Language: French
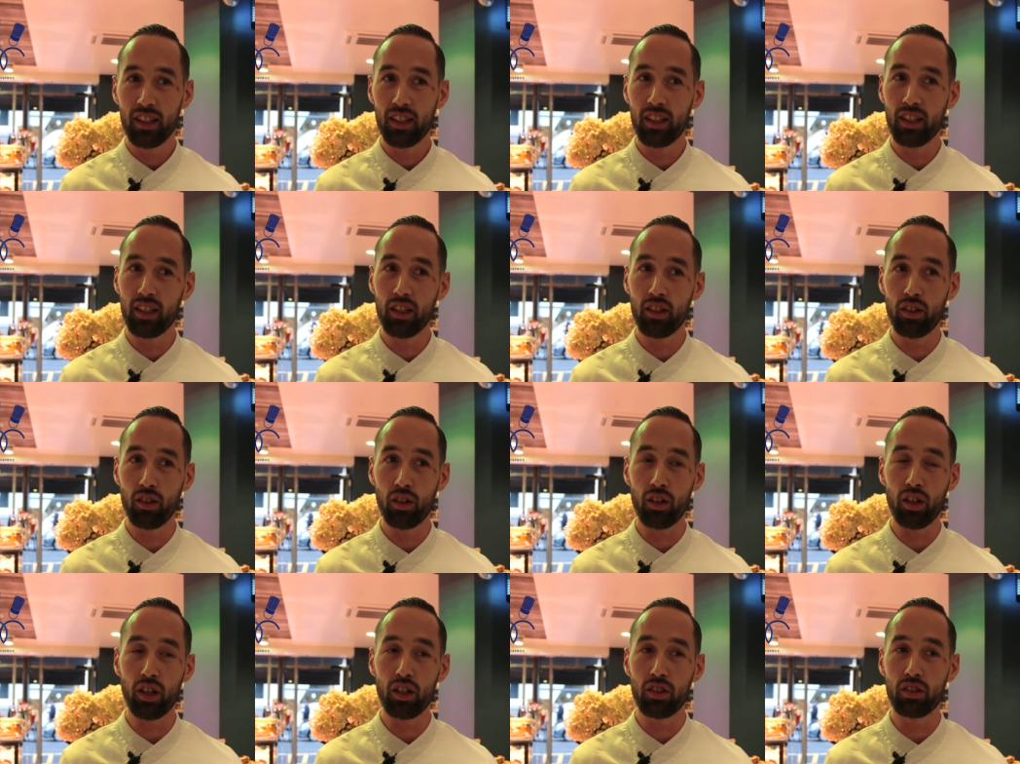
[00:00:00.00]

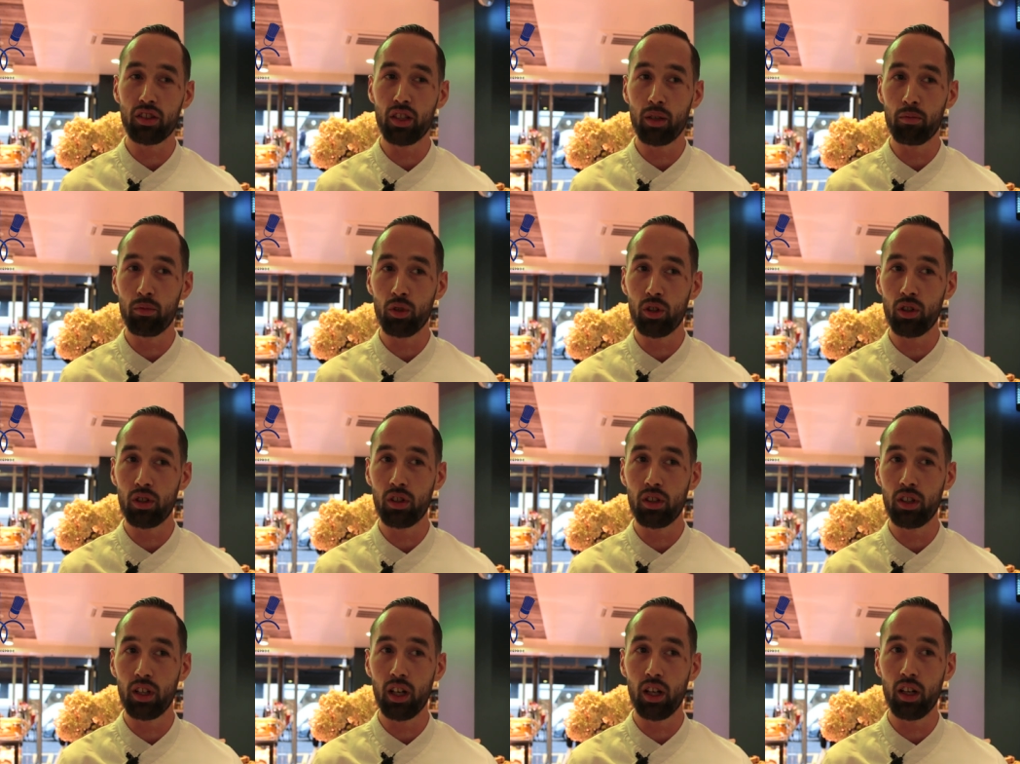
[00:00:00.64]
et
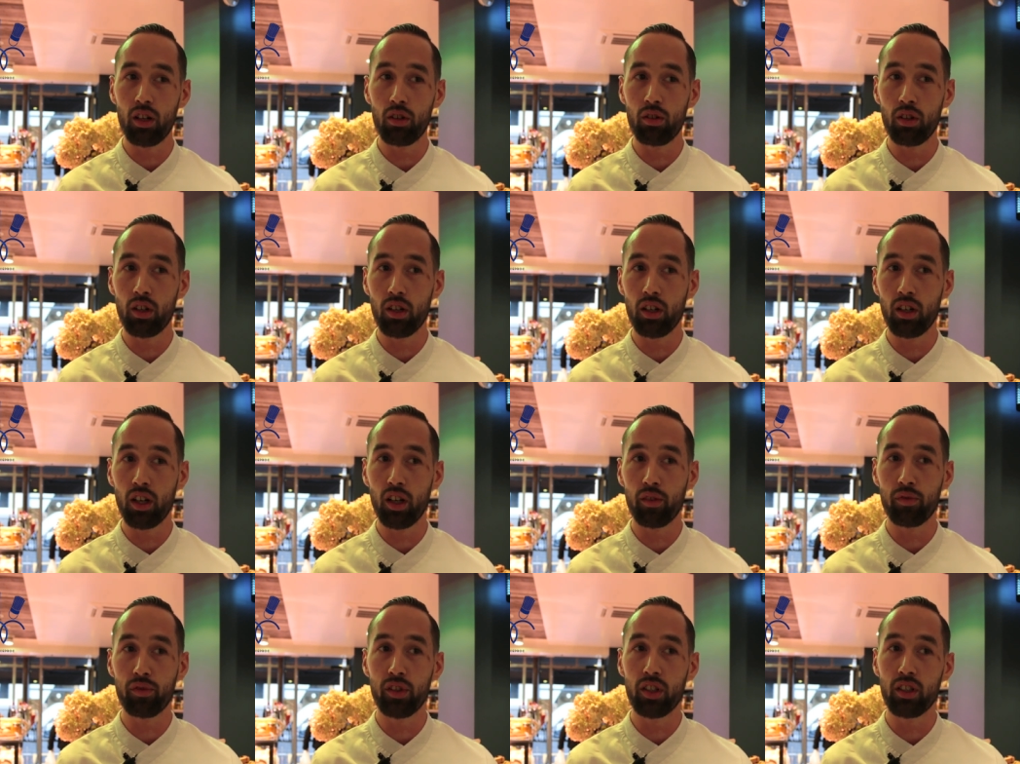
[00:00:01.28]
récemment là
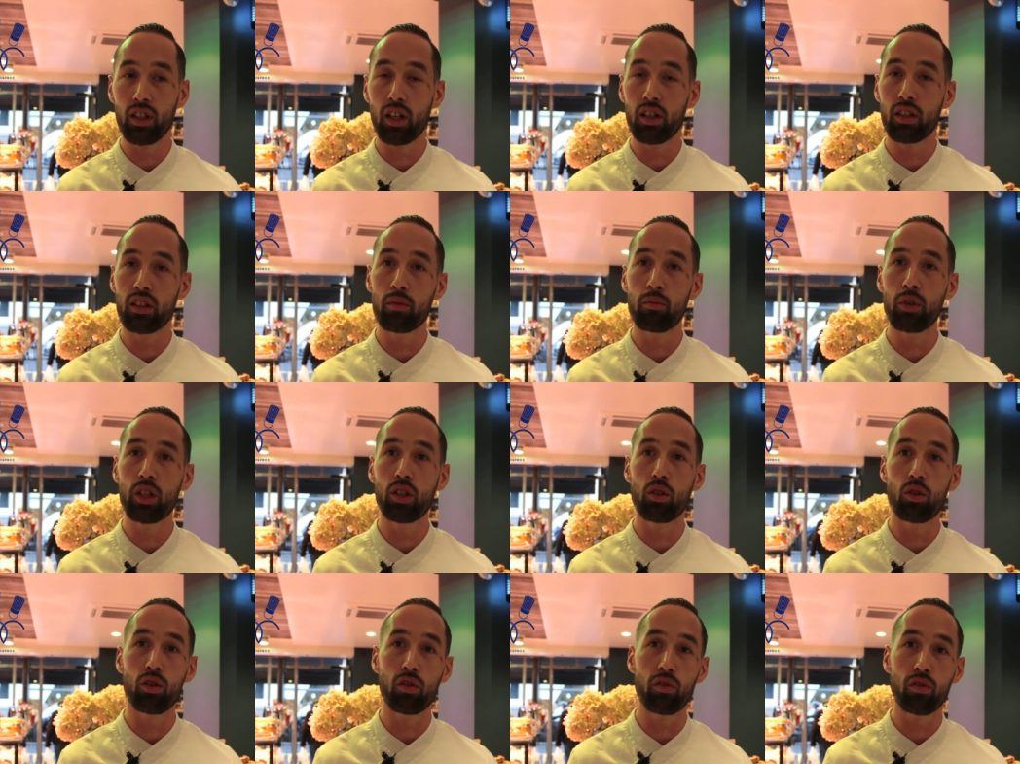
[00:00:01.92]
la, finale des
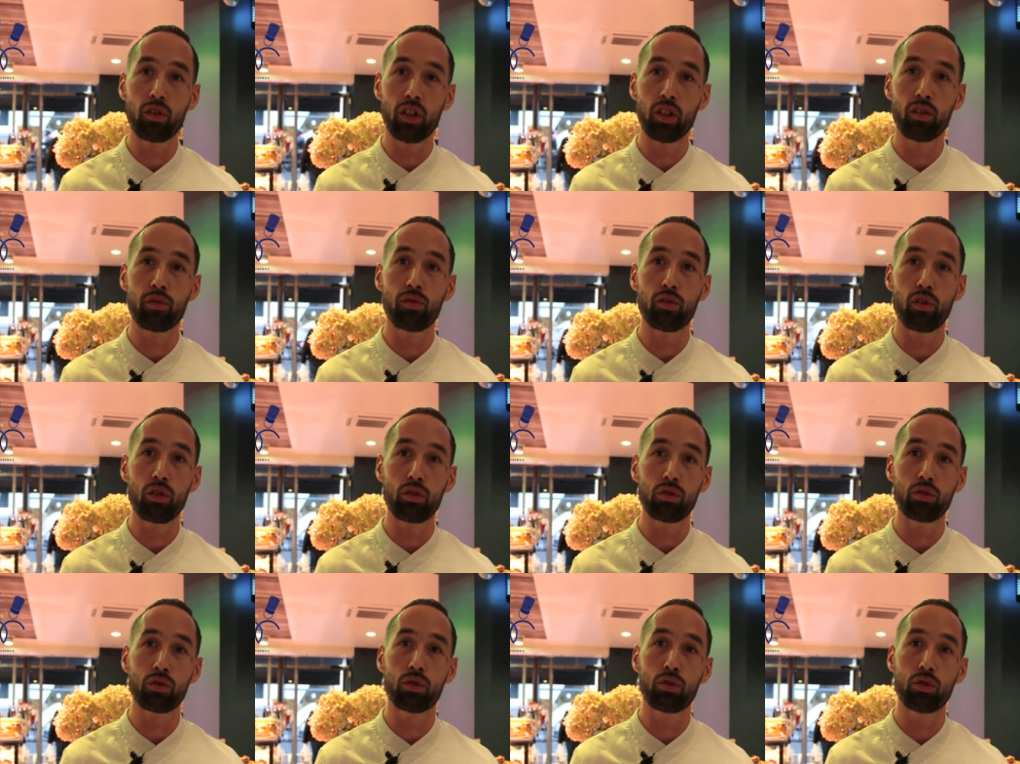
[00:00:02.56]
meilleurs ouvriers de
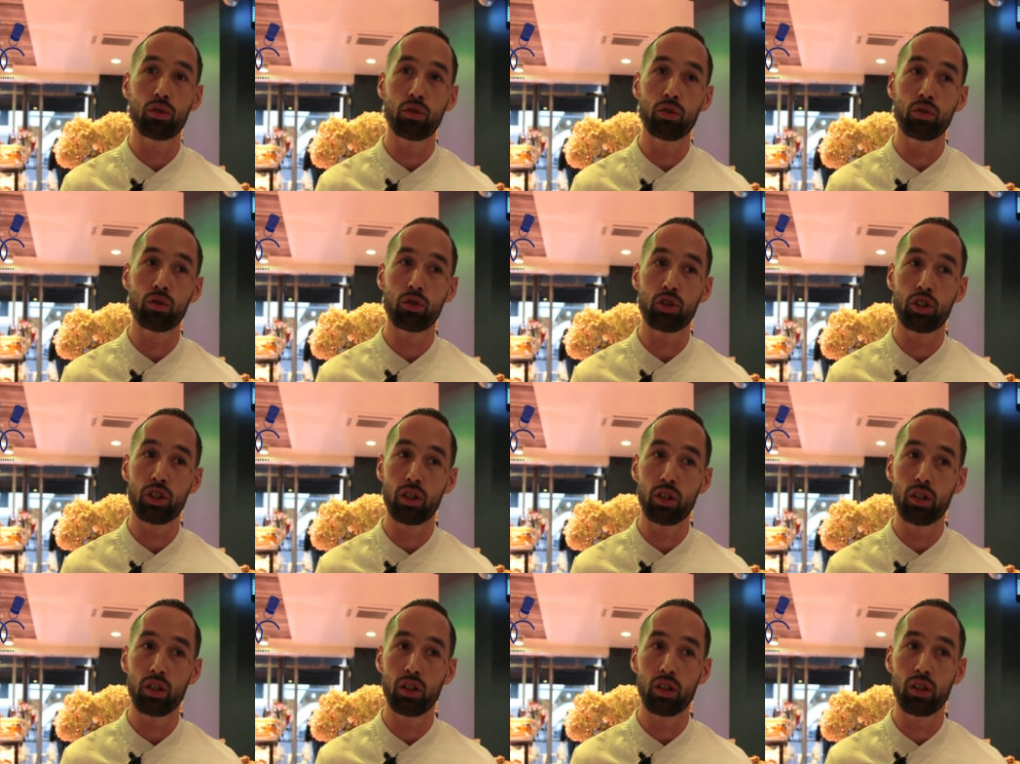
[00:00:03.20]
France que
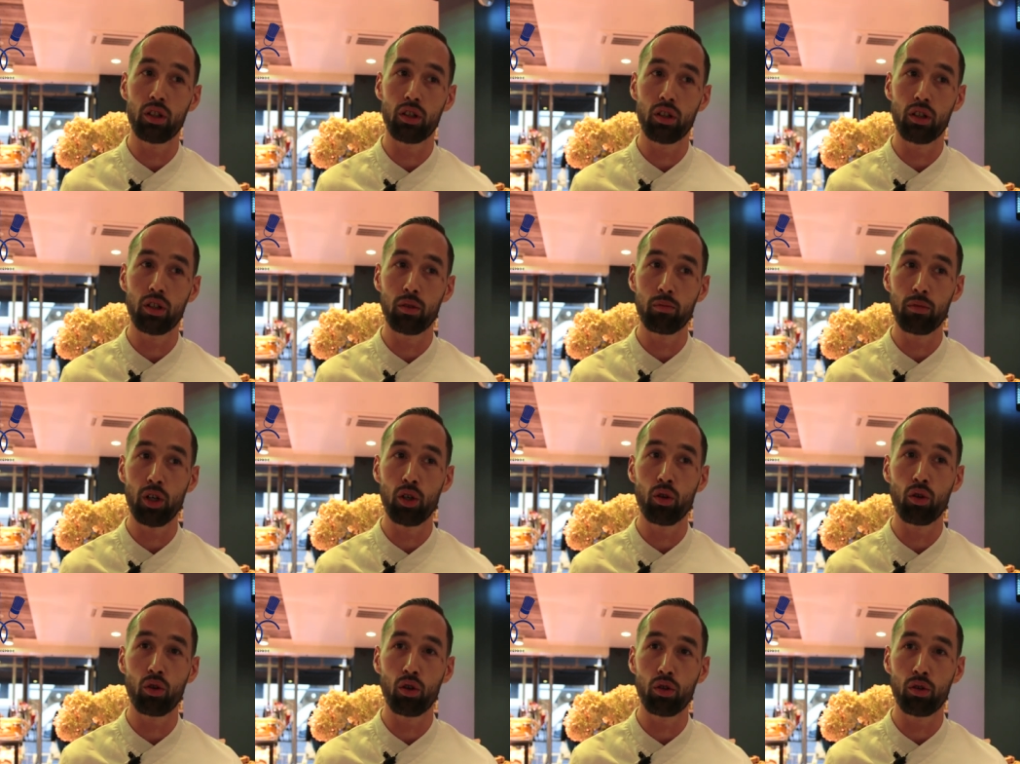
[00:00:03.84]
j'ai
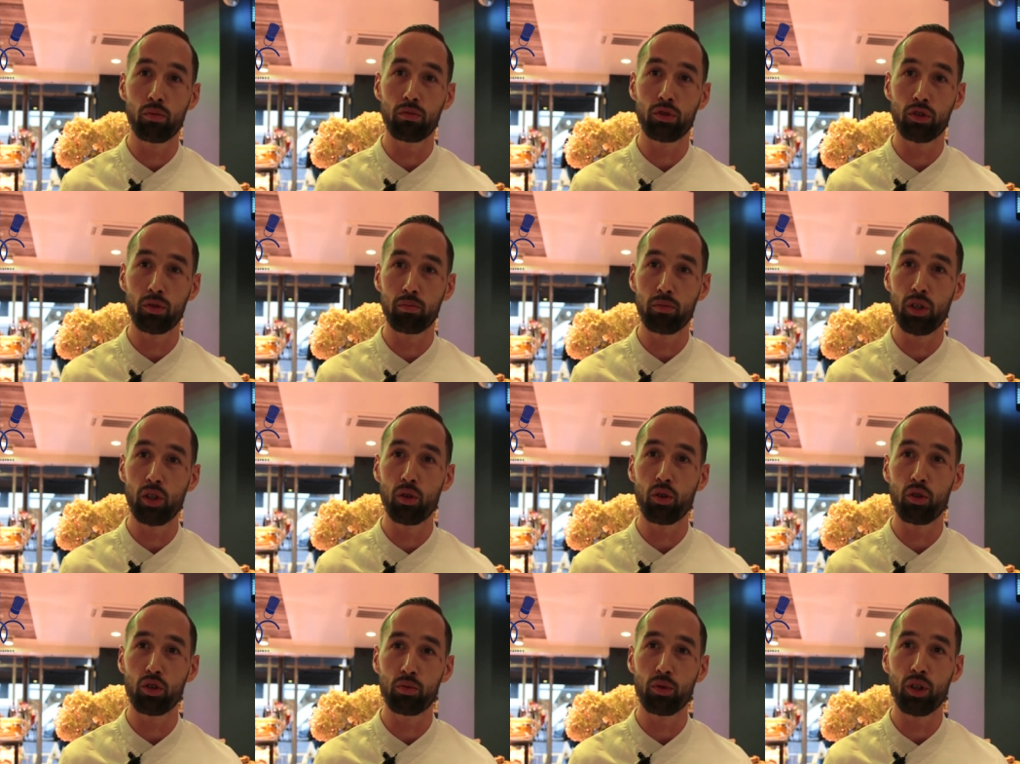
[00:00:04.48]

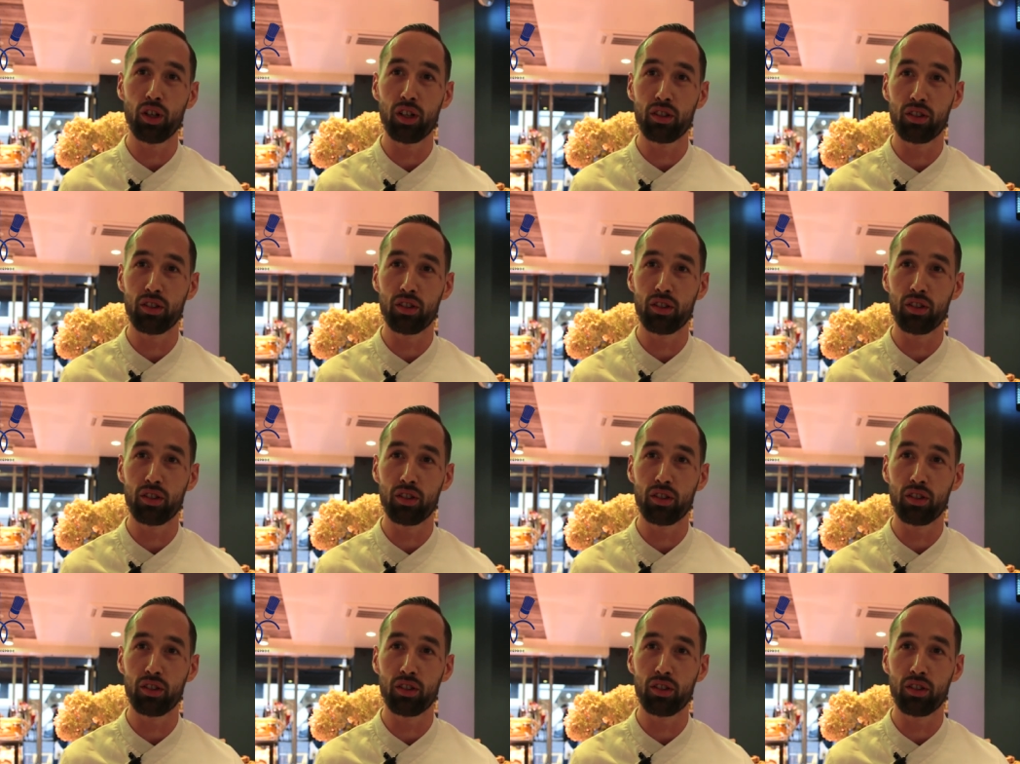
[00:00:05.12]
malheureusement